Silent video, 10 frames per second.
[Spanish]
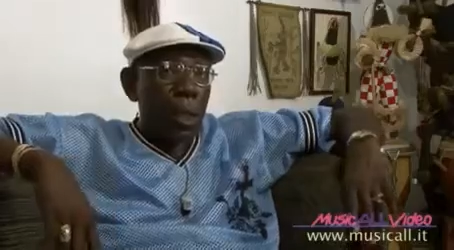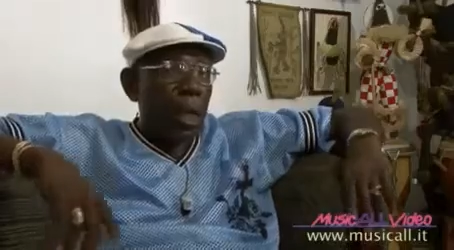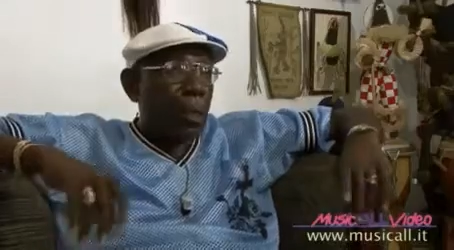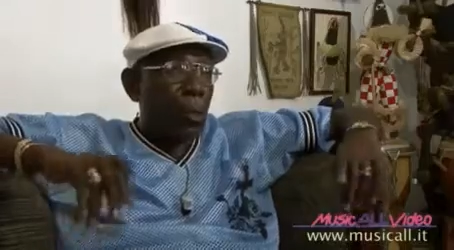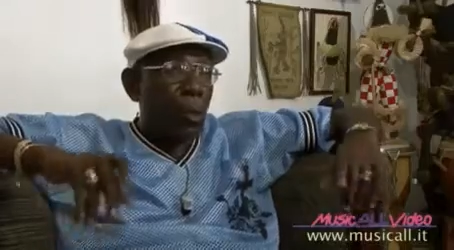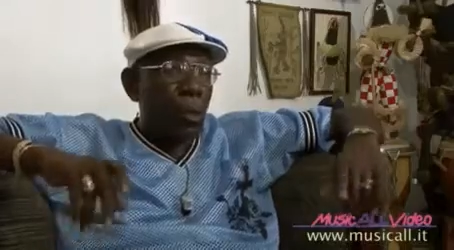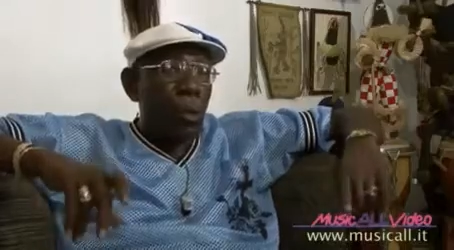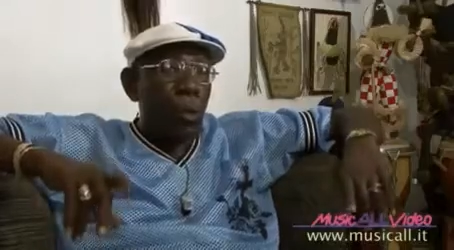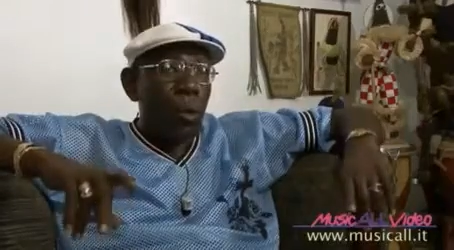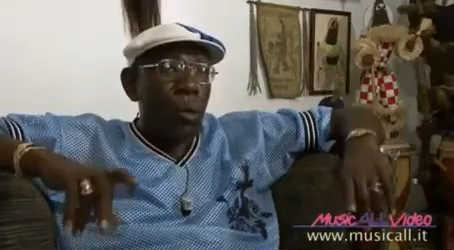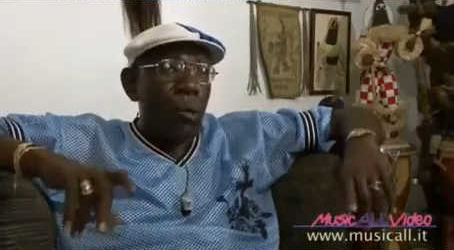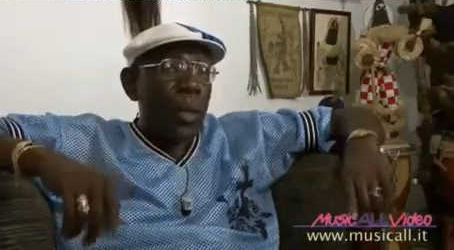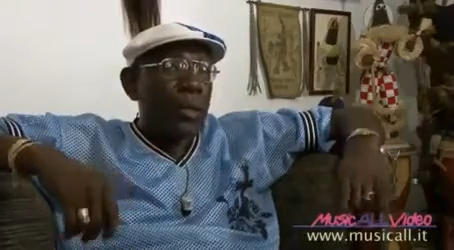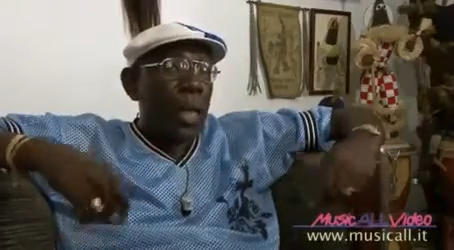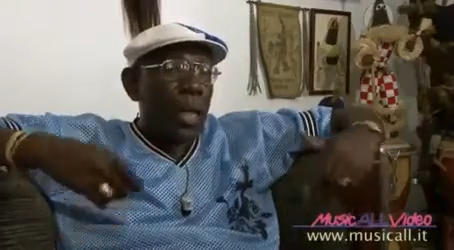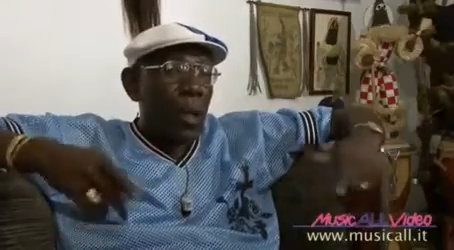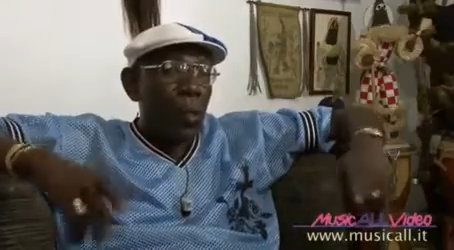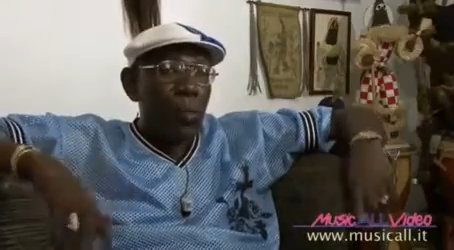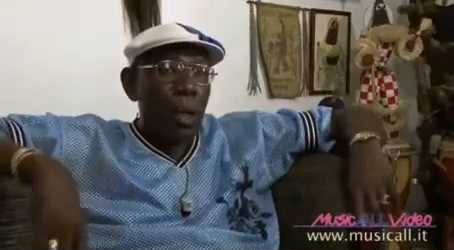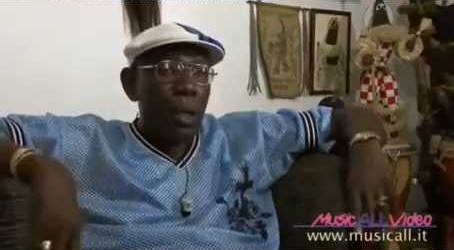Esto lo, pasan a la
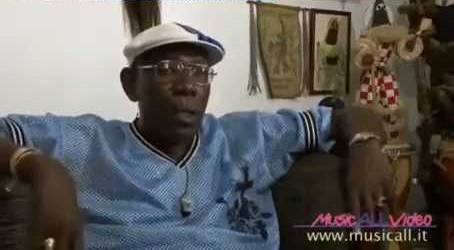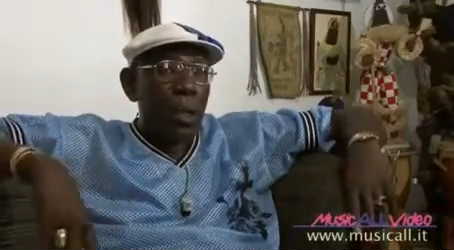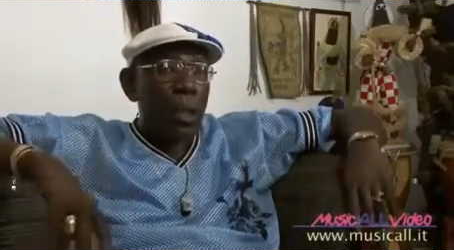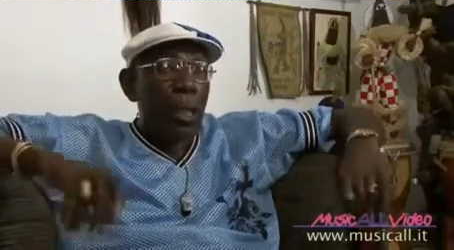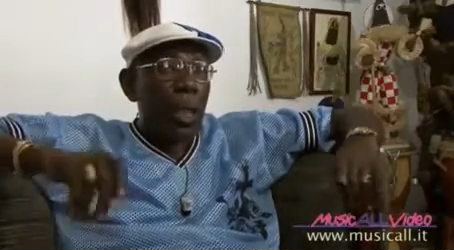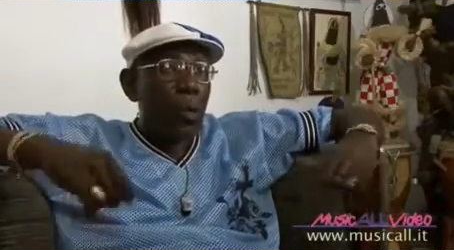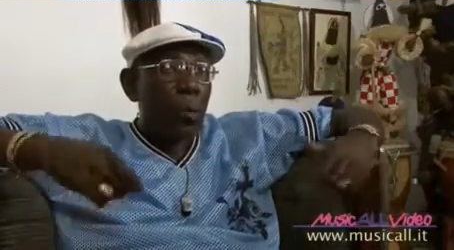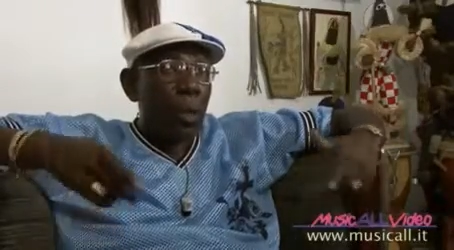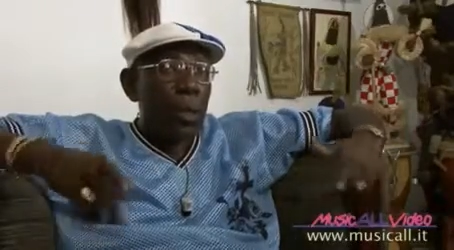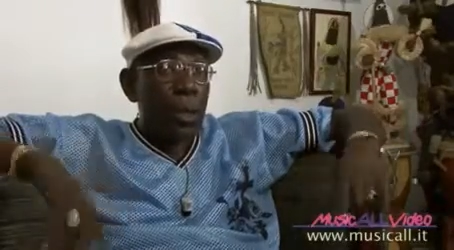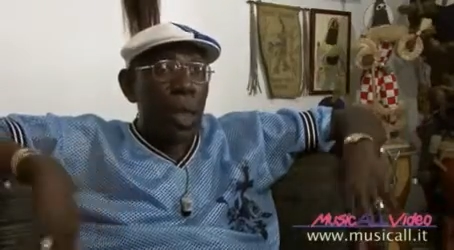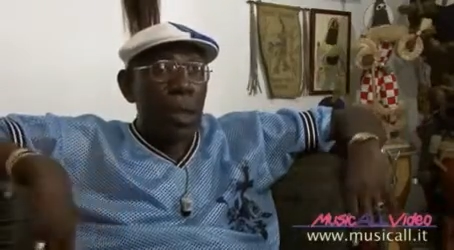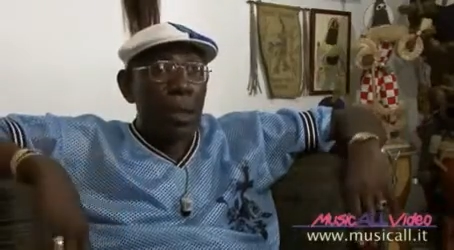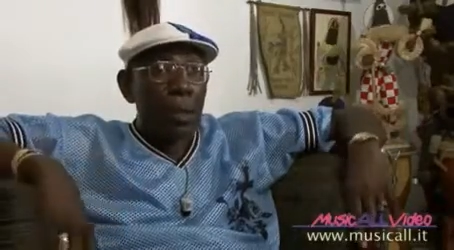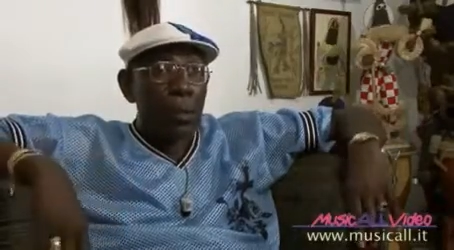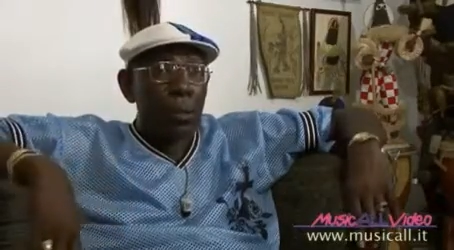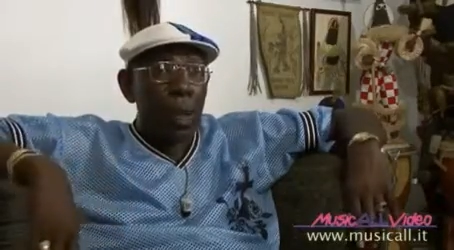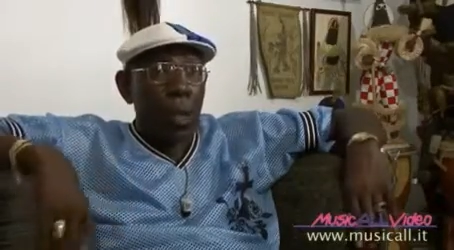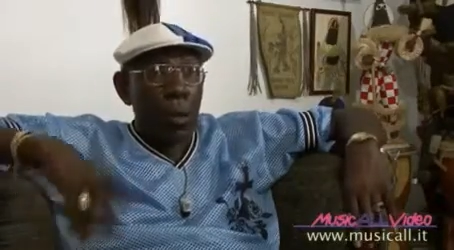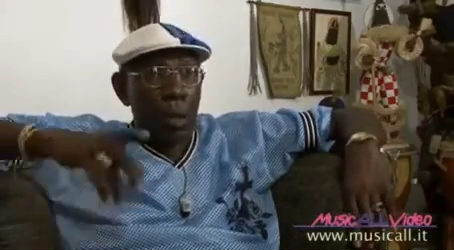rumba y la rumba lo integra en el son.
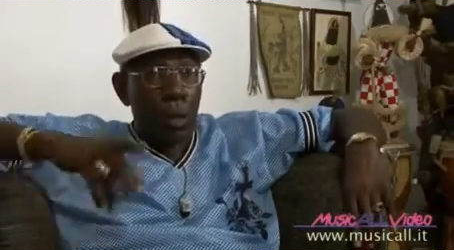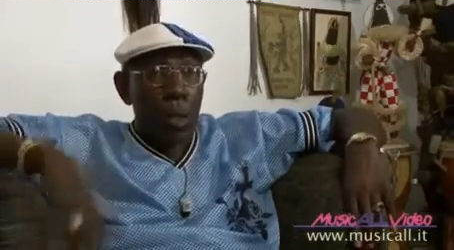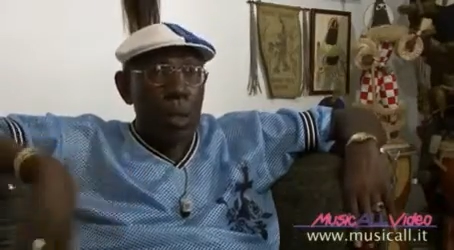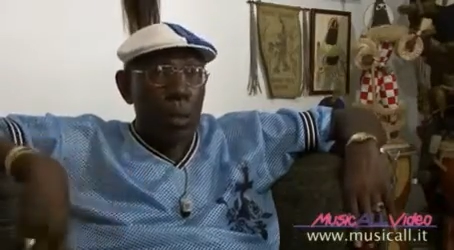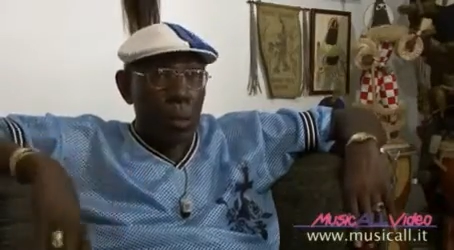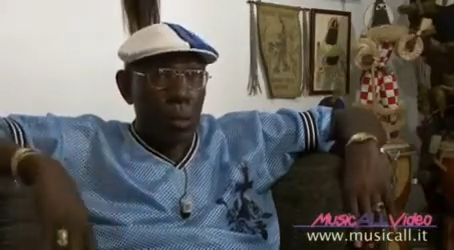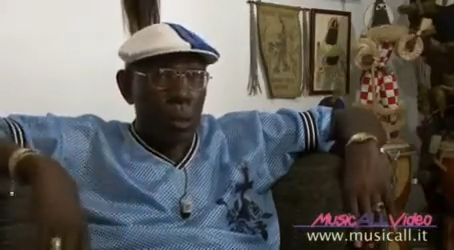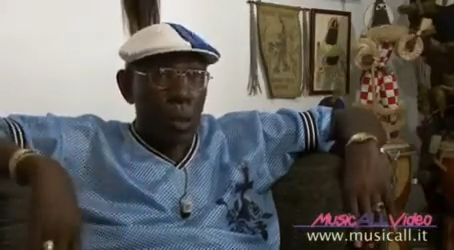Ahora cuando tú ves el son,